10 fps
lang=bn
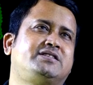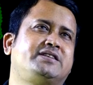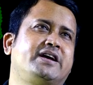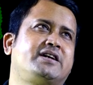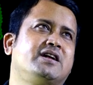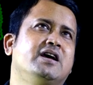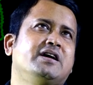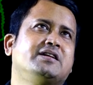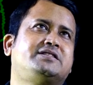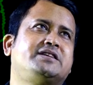জেড
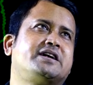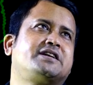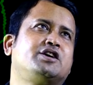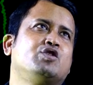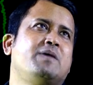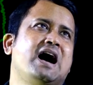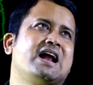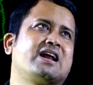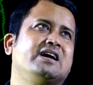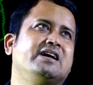জেড কিউব
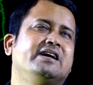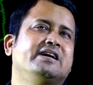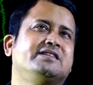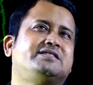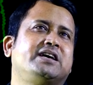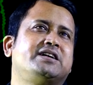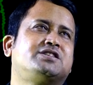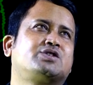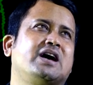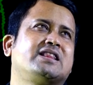আর জেড
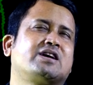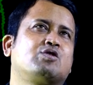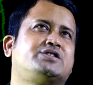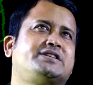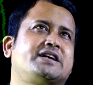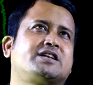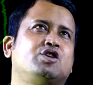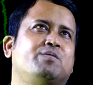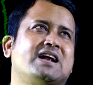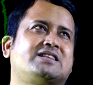স্কোয়ার দেখো জেড
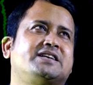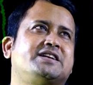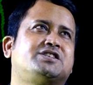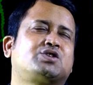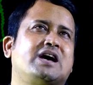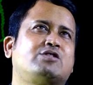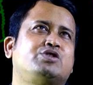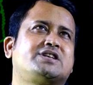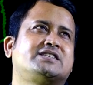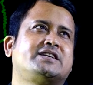কিউব আর জেড স্কোয়ার
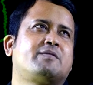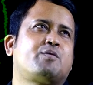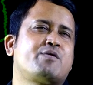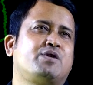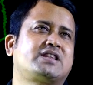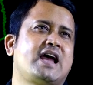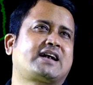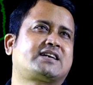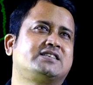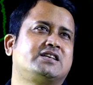দুইটা জেডের পরিবর্তে
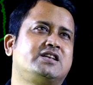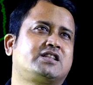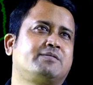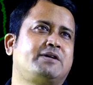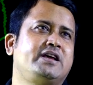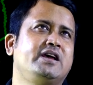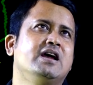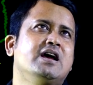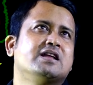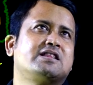একটা জেড লিখতে পারি
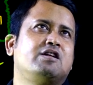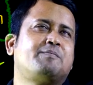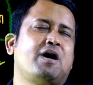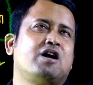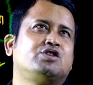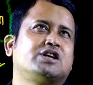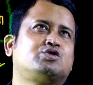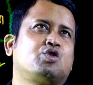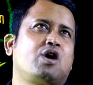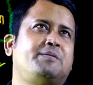তাহলে পাওয়ার দুটা
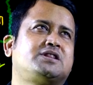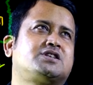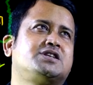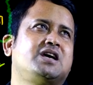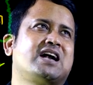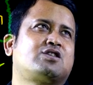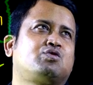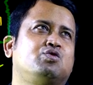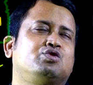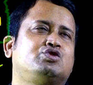যোগ হবে থ্রি আর
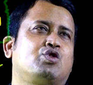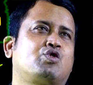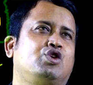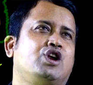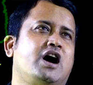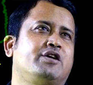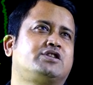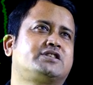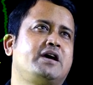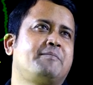টু যোগ করলে হয়
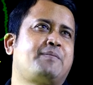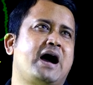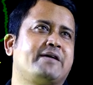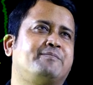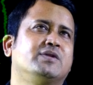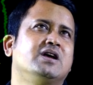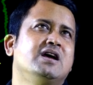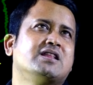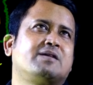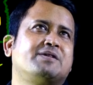হচ্ছে ফাইভ
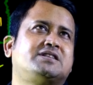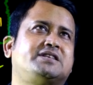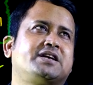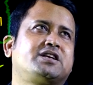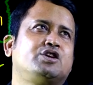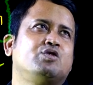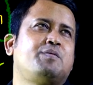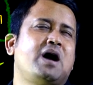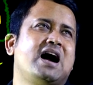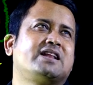তার মানে জেড কিউব
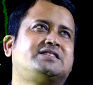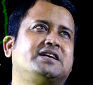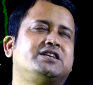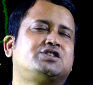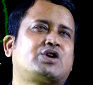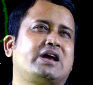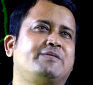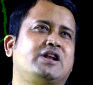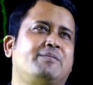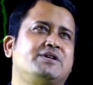আর জেড স্কোয়ার
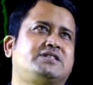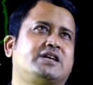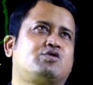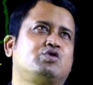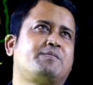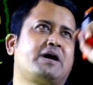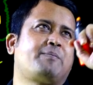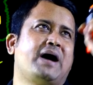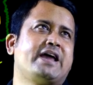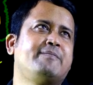মিলে হবে জেড টু দি পাওয়ার
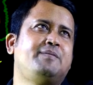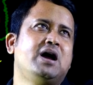ফাইভ